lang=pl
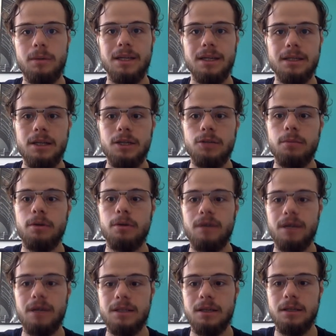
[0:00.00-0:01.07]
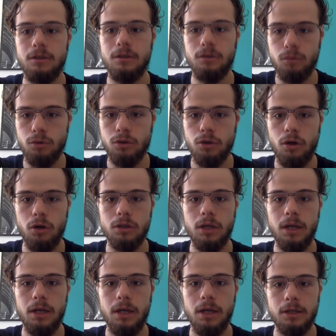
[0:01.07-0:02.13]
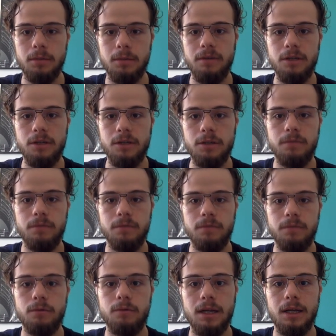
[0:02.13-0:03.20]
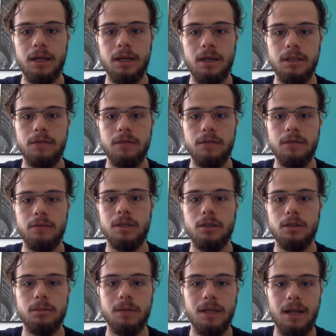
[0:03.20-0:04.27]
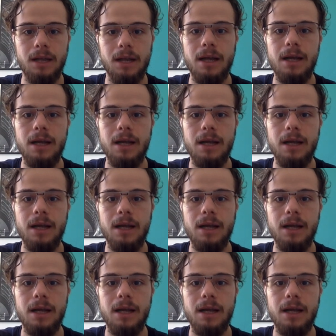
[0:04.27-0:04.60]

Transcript: jesteś, prowadzę już od, jak sobie wejdziemy w główny kanał, więcej informacji o tym kanale,